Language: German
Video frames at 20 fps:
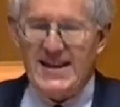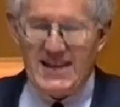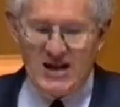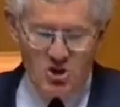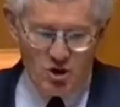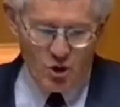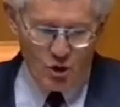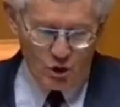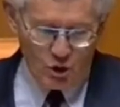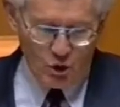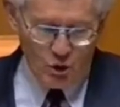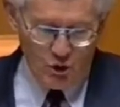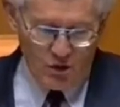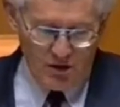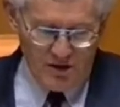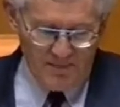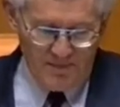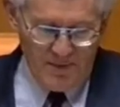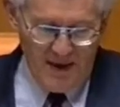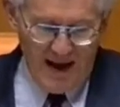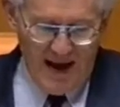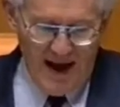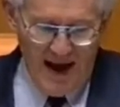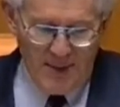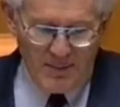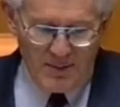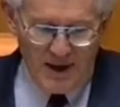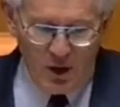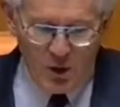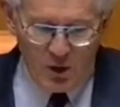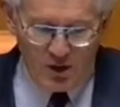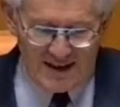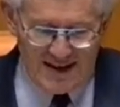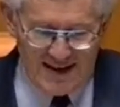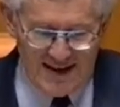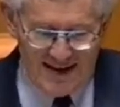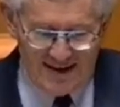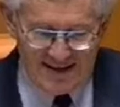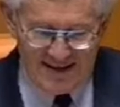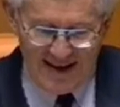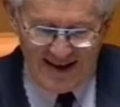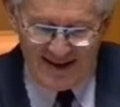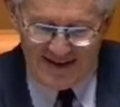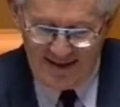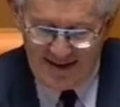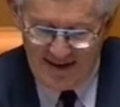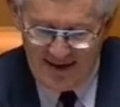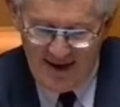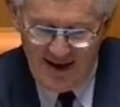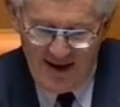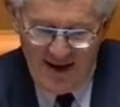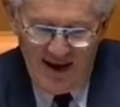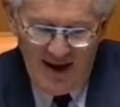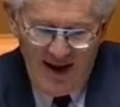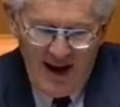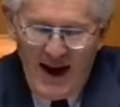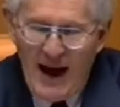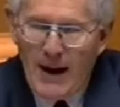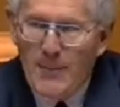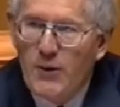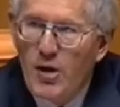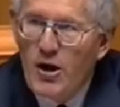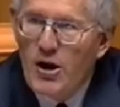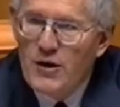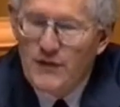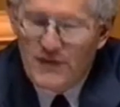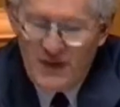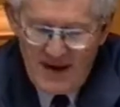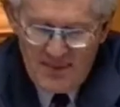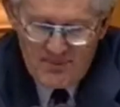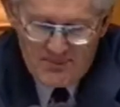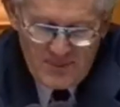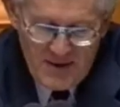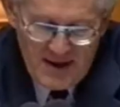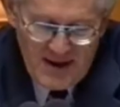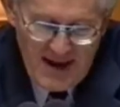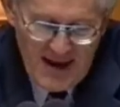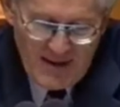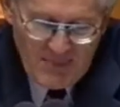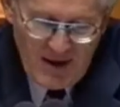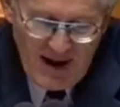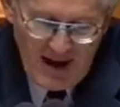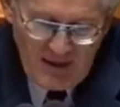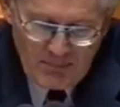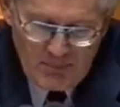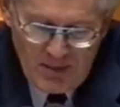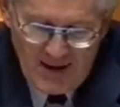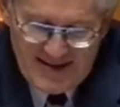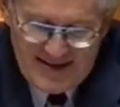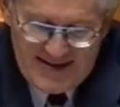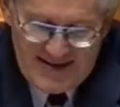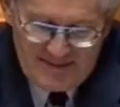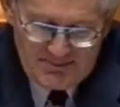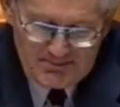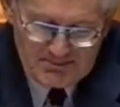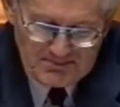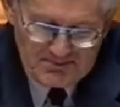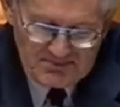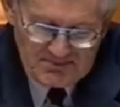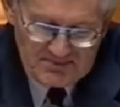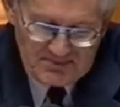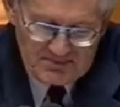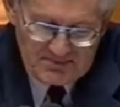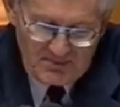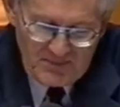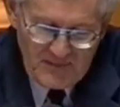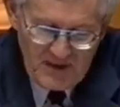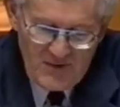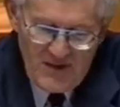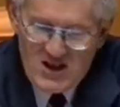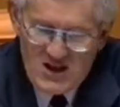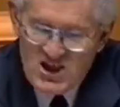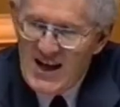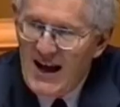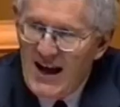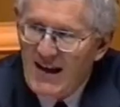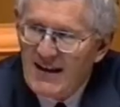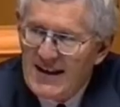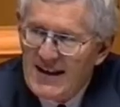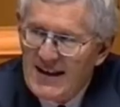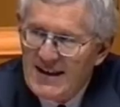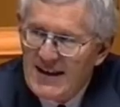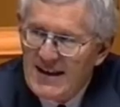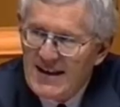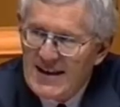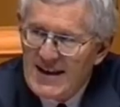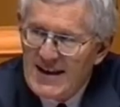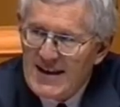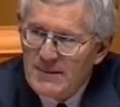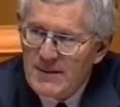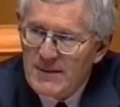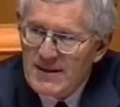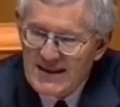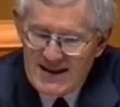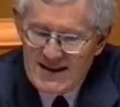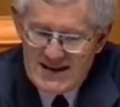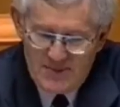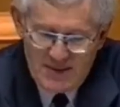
seine Strukturen, aber auch die internen Abläufe eben anpassen. Wir schlagen Ihnen hier mit